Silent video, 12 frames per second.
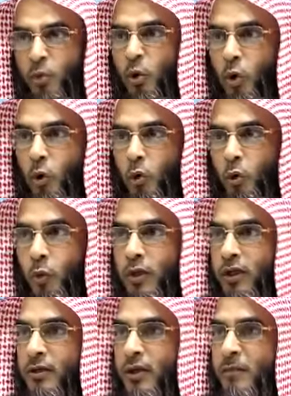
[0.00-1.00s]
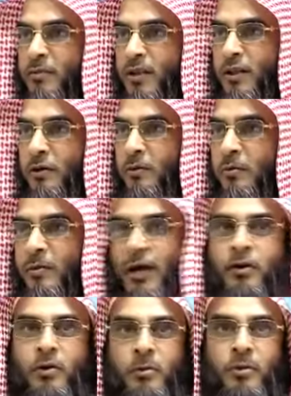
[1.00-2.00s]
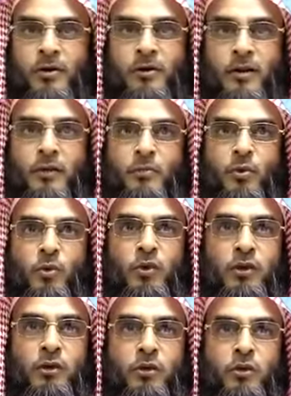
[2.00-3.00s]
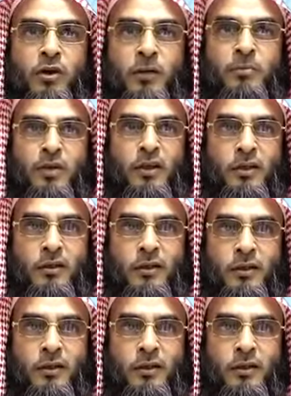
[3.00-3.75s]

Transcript: মূল ওইটা দিয়ে আপনি কি করবেন ভাগ করবেন তাহলে মূলধন আপনি